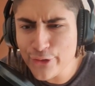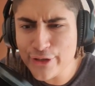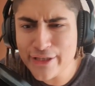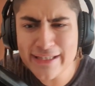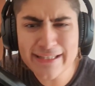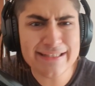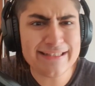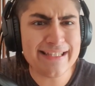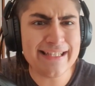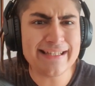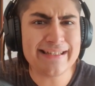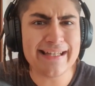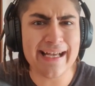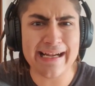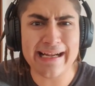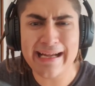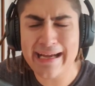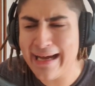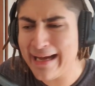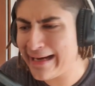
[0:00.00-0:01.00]
¿qué es esta
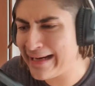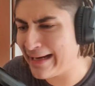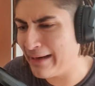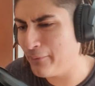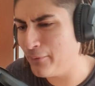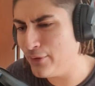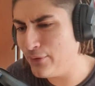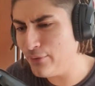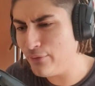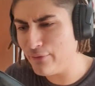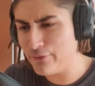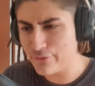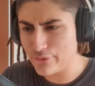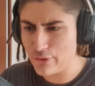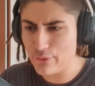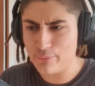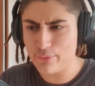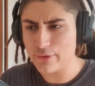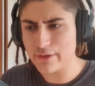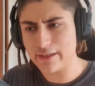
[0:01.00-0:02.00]
caja, boludo? No
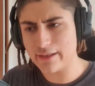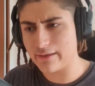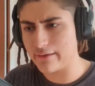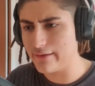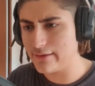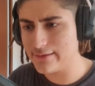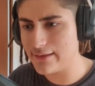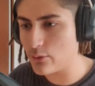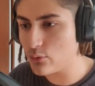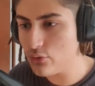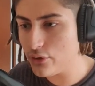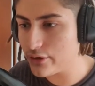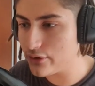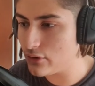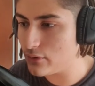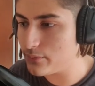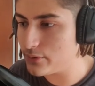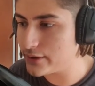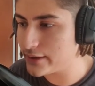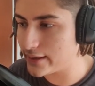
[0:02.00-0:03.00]
lo puedo creer. Te juro que no
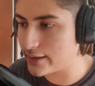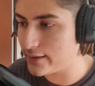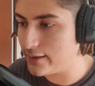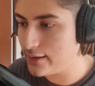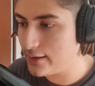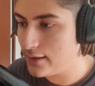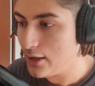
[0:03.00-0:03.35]
lo puedo creer.